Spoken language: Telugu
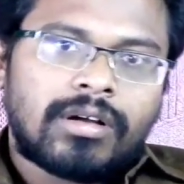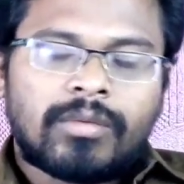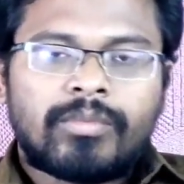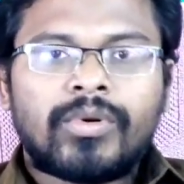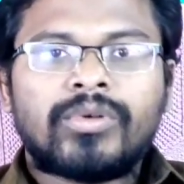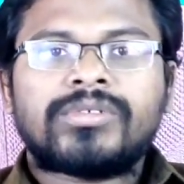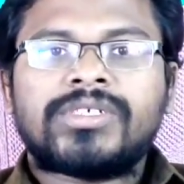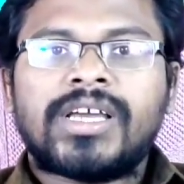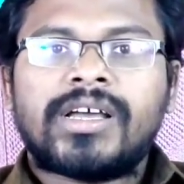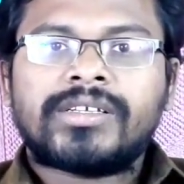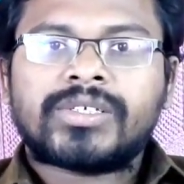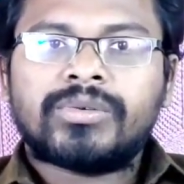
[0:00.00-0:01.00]
అప్లోడ్
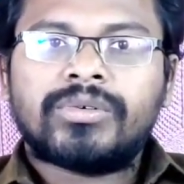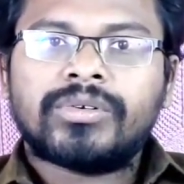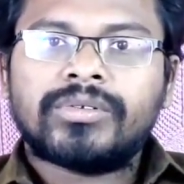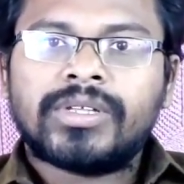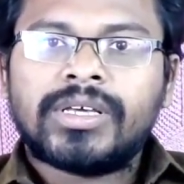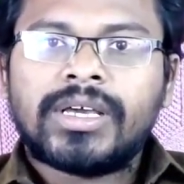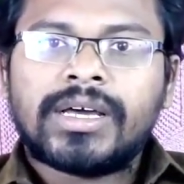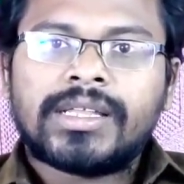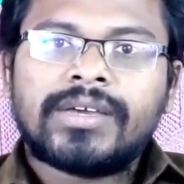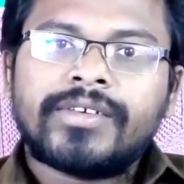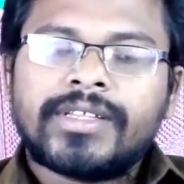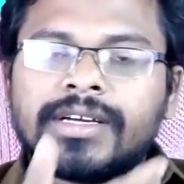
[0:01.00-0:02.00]
చేయాల్సి ఉంటుంది
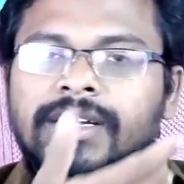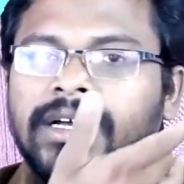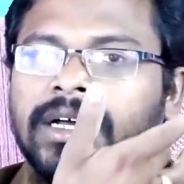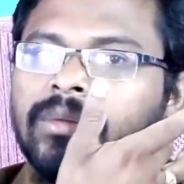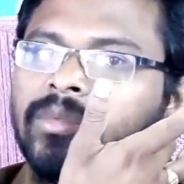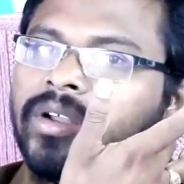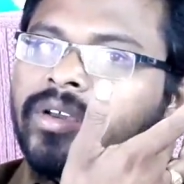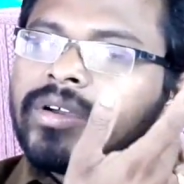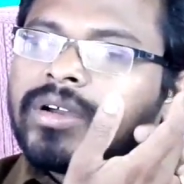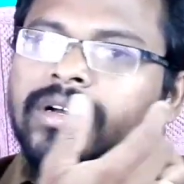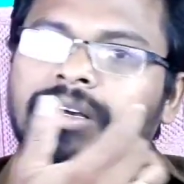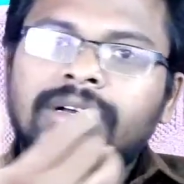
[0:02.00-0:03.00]
అదేవిధంగా మన
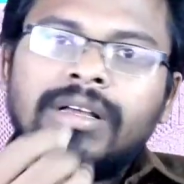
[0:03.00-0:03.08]
యొక్క